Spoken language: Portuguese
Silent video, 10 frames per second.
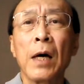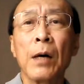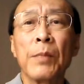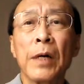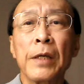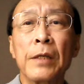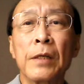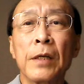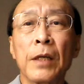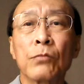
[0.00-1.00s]
A
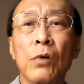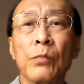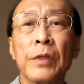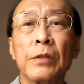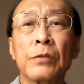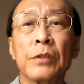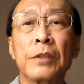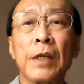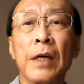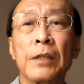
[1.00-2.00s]
barreira atualmente
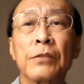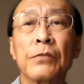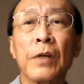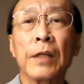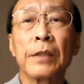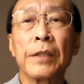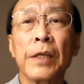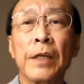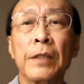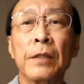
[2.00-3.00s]
está ativada
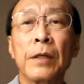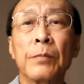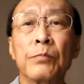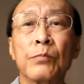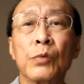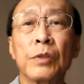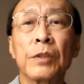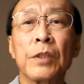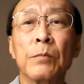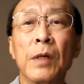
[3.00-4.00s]
e ainda por
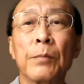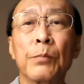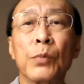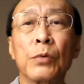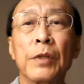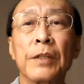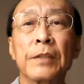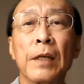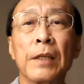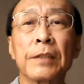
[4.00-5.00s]
cima
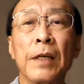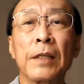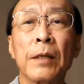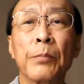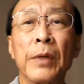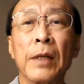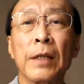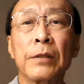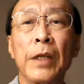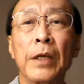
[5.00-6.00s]
potencializada
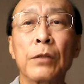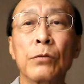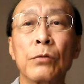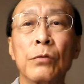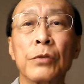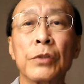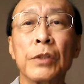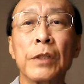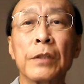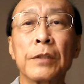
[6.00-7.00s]
pela
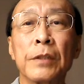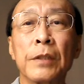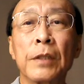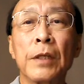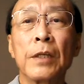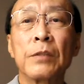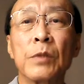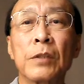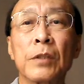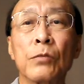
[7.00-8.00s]
tecnologia de
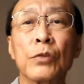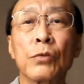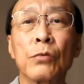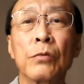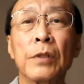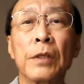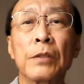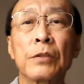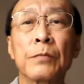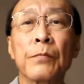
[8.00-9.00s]
transmissão de
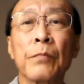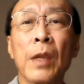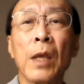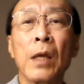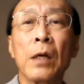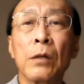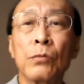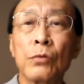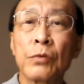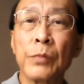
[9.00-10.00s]
ondas
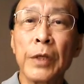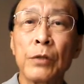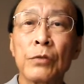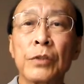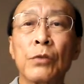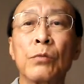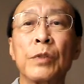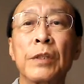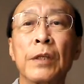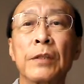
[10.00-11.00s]
dos meios de
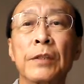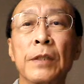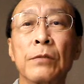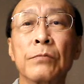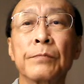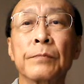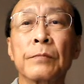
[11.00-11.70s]
comunicação,